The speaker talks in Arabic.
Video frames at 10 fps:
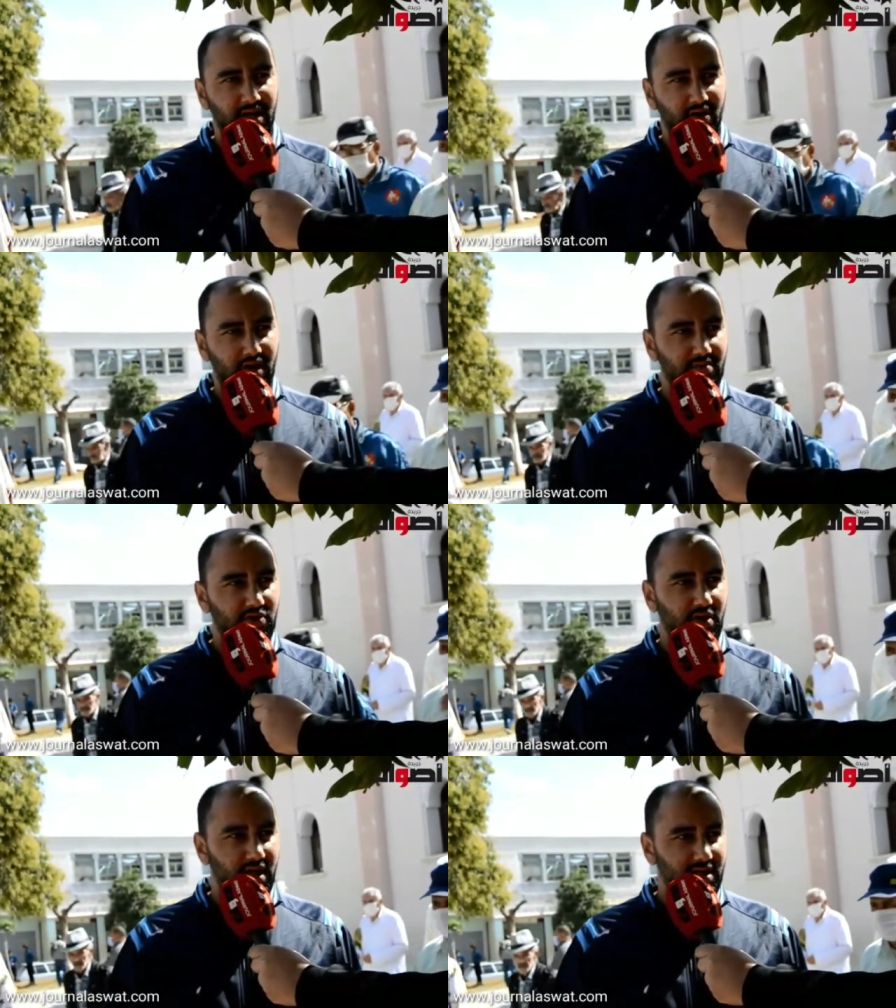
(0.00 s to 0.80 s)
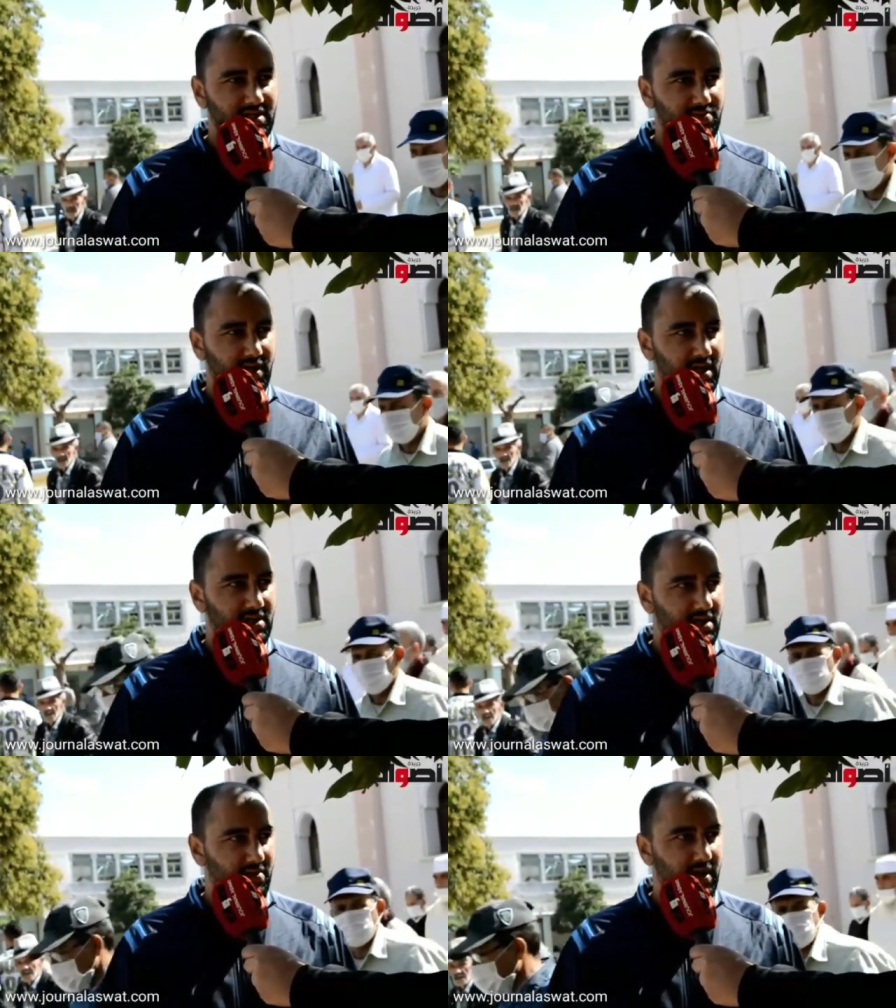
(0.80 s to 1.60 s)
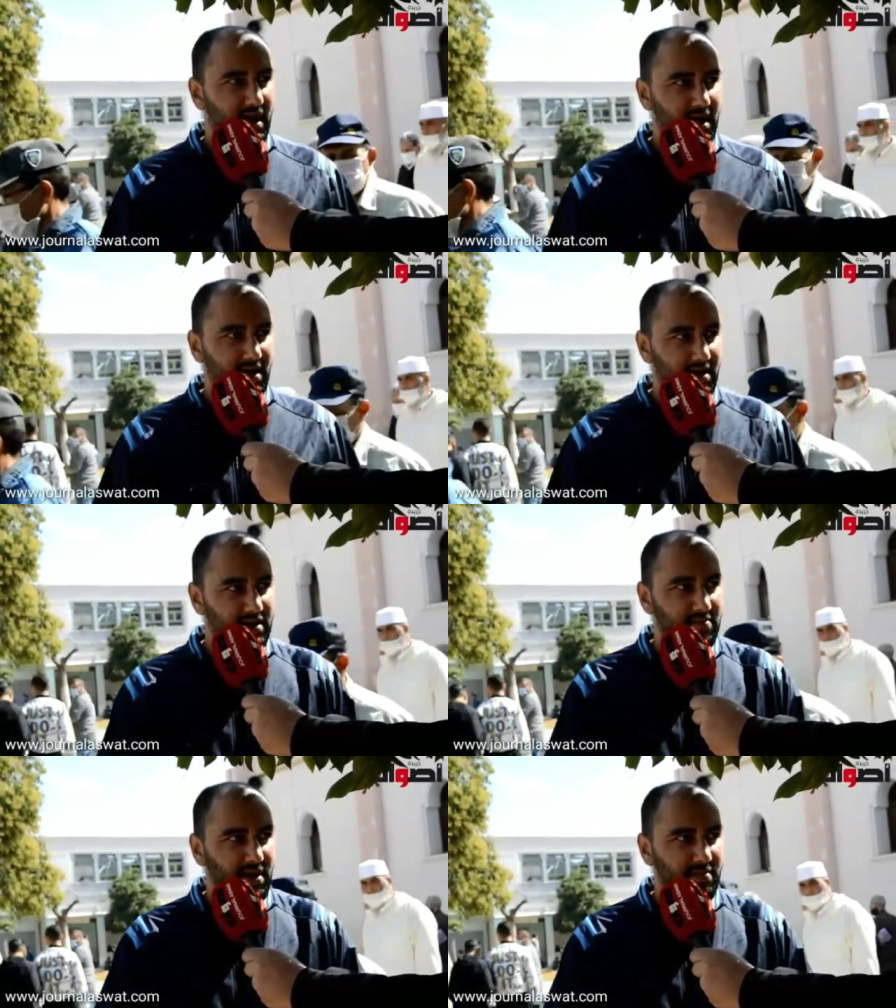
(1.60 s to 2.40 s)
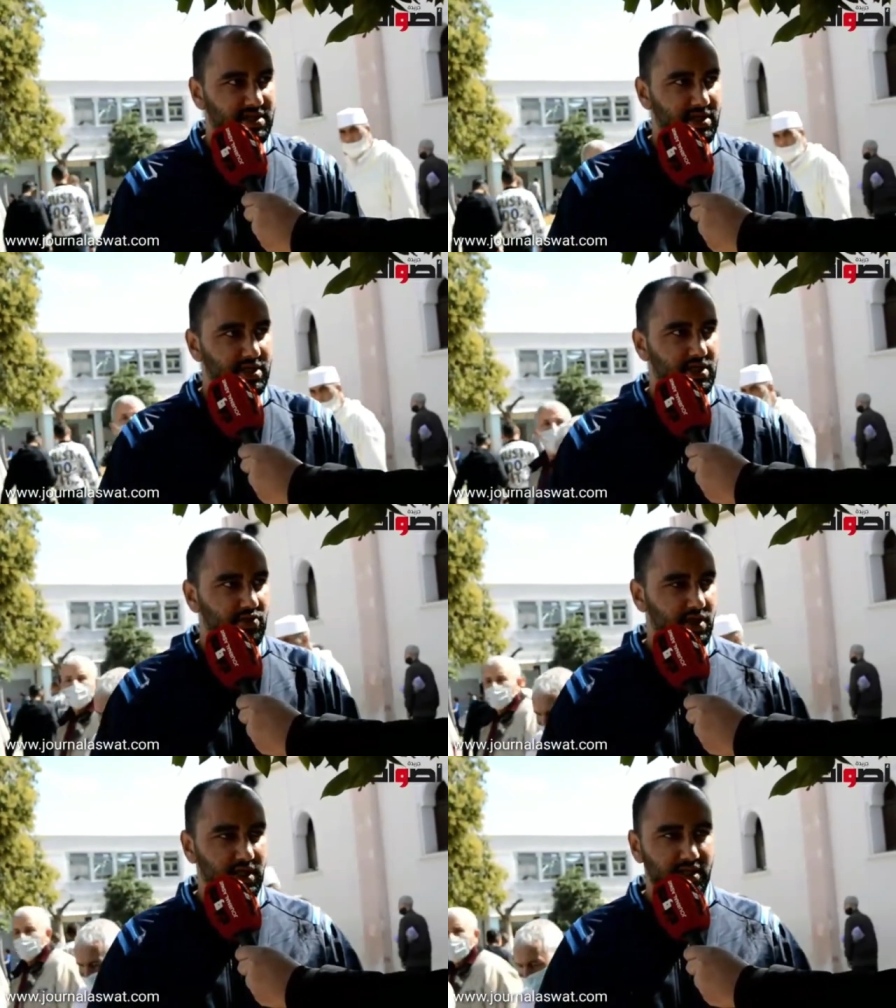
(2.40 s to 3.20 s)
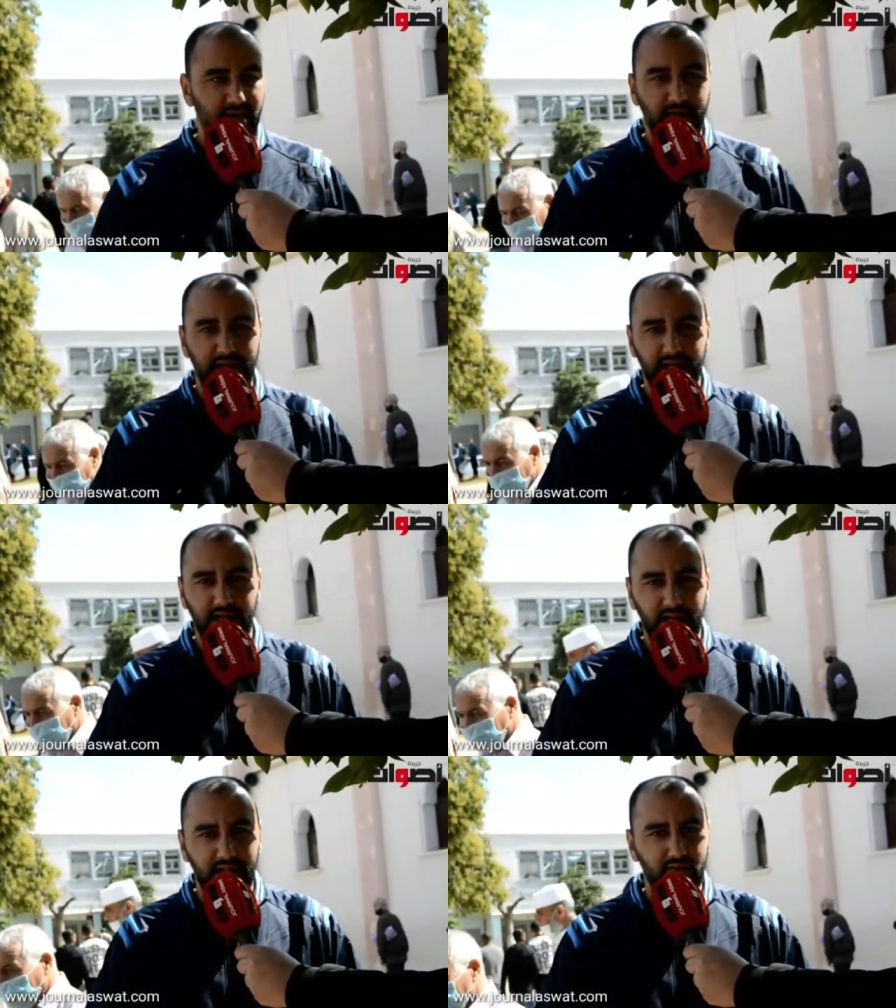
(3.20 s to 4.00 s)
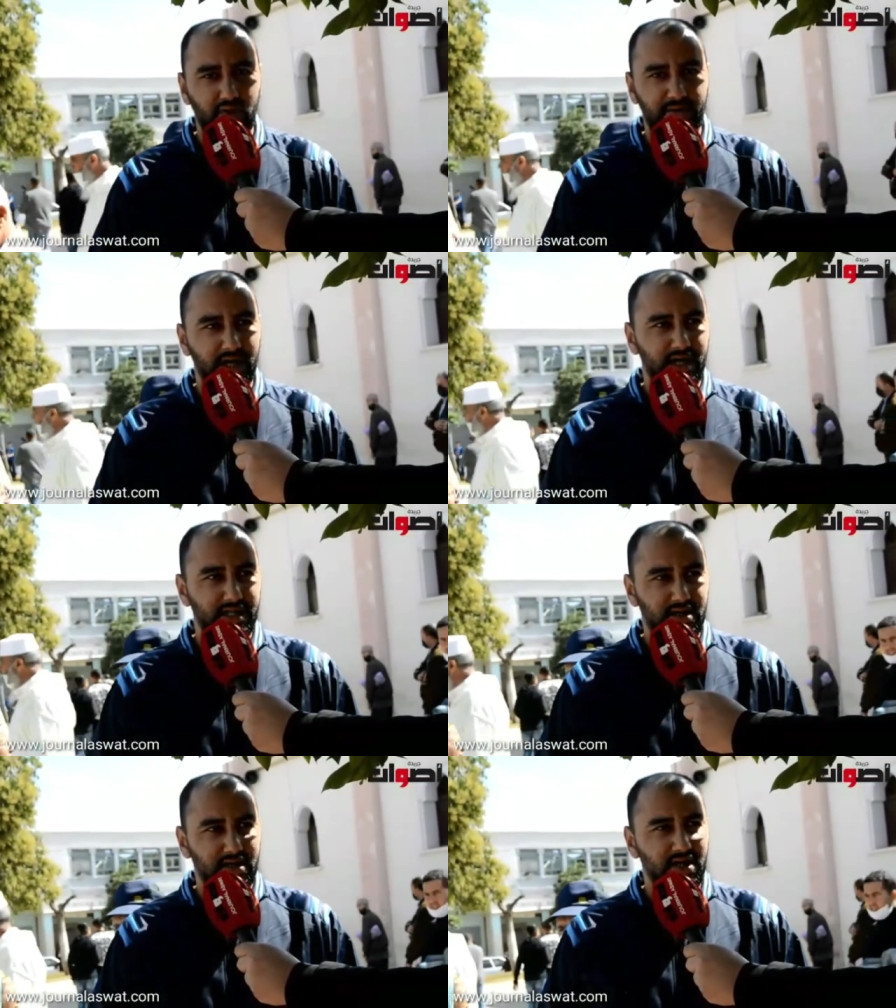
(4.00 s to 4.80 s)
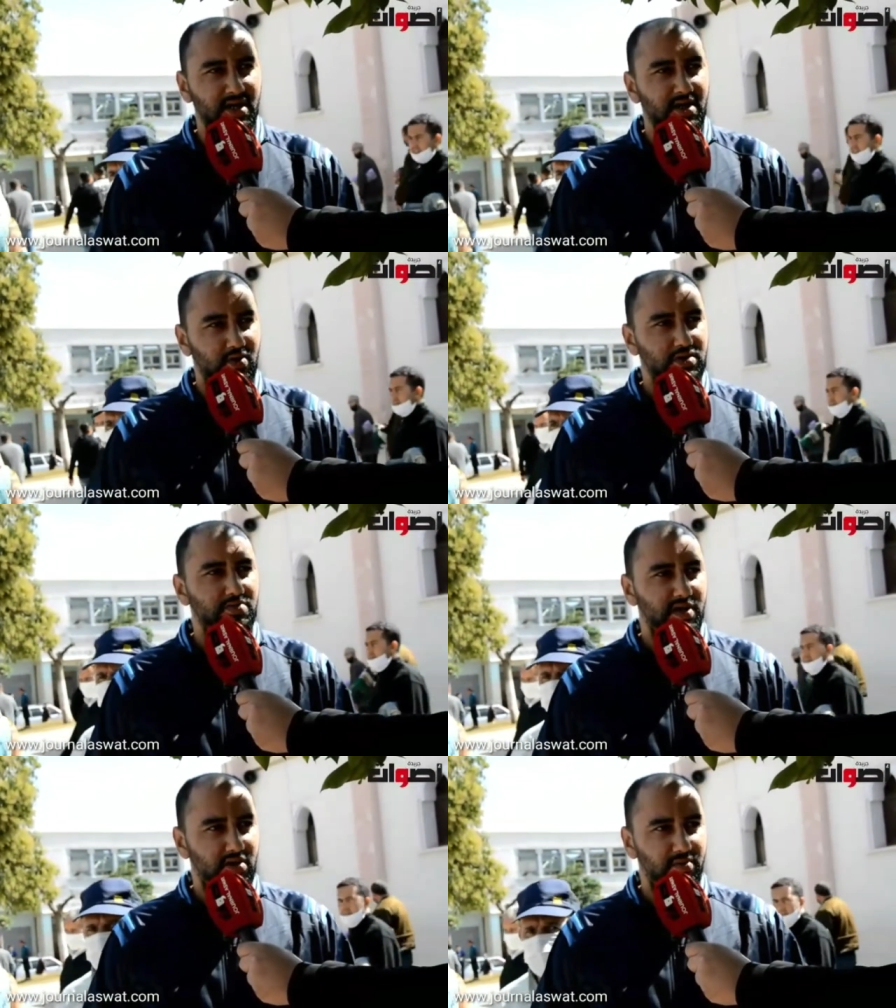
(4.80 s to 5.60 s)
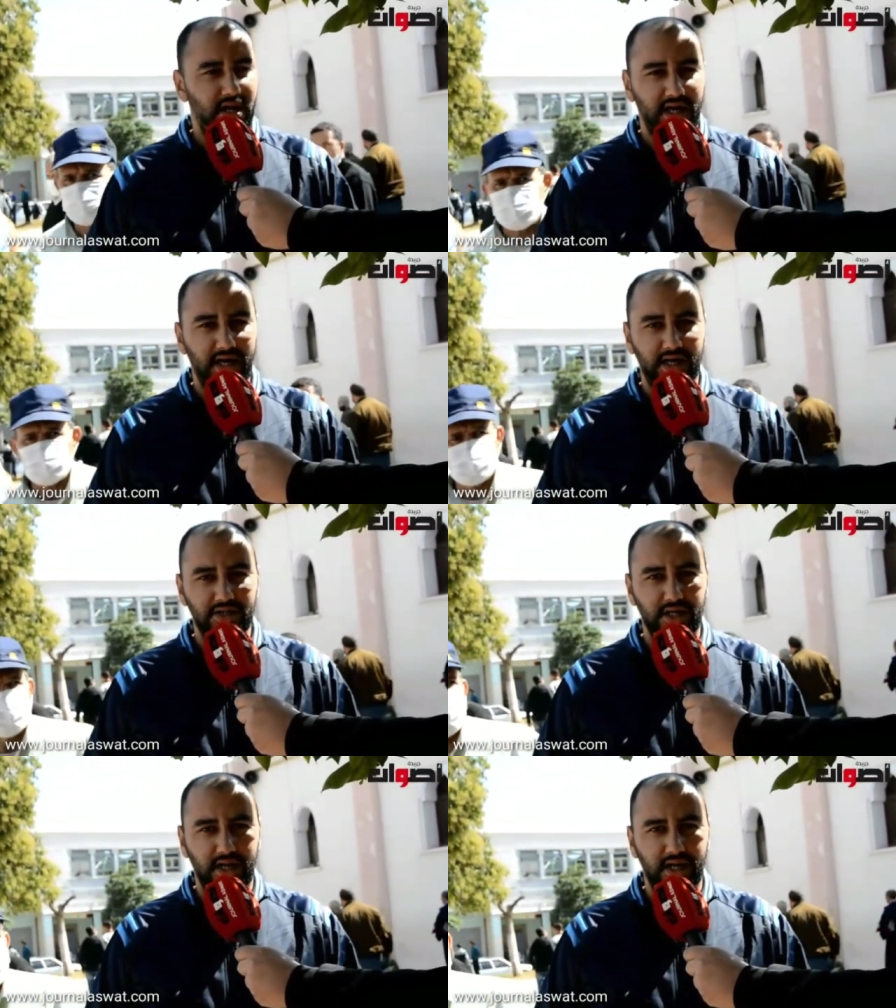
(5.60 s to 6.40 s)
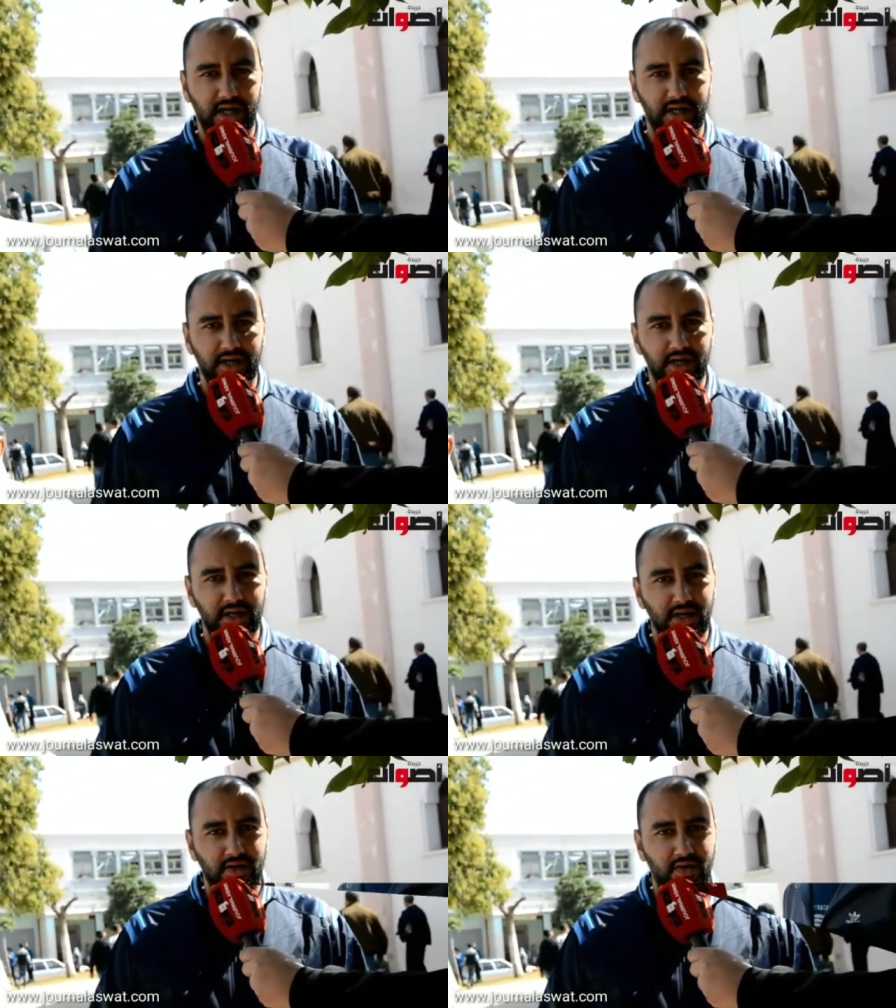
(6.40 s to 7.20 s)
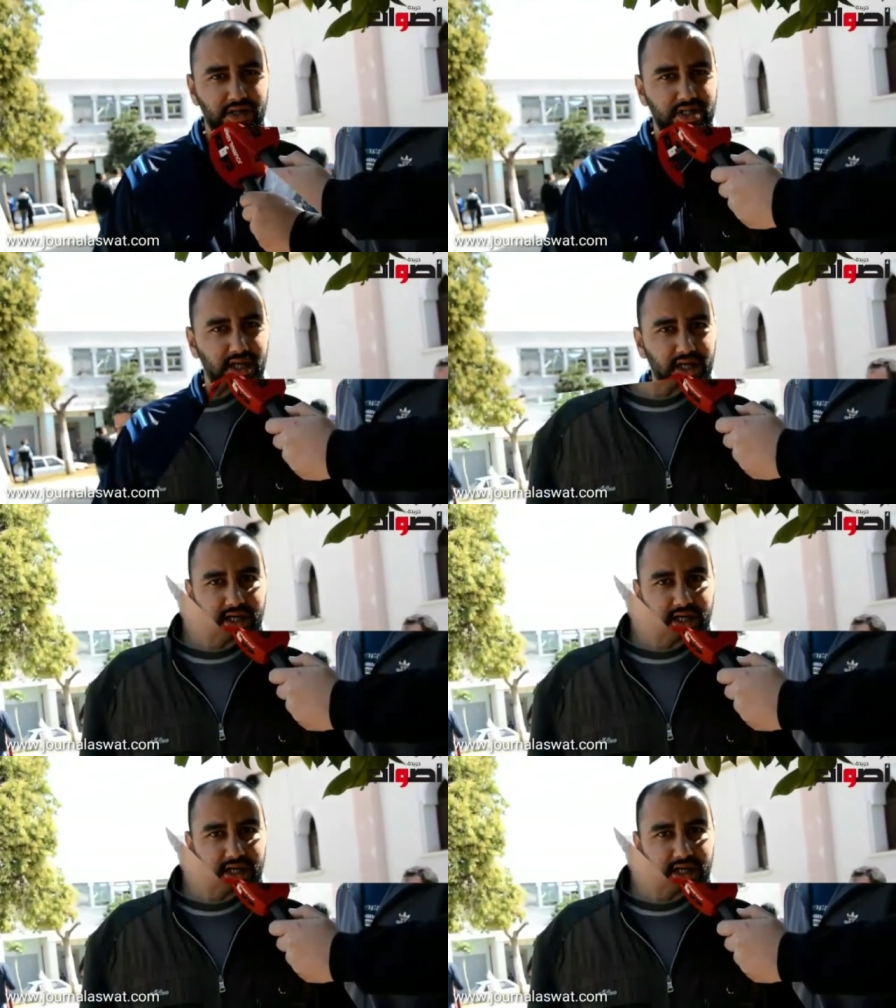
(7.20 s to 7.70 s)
والحمد لله نتمنى يبقى ديما المساجد ويذهب علينا الله هذا الوباء هذا ونتمنى من الله خير ان شاء الله وهادشي اللي كاين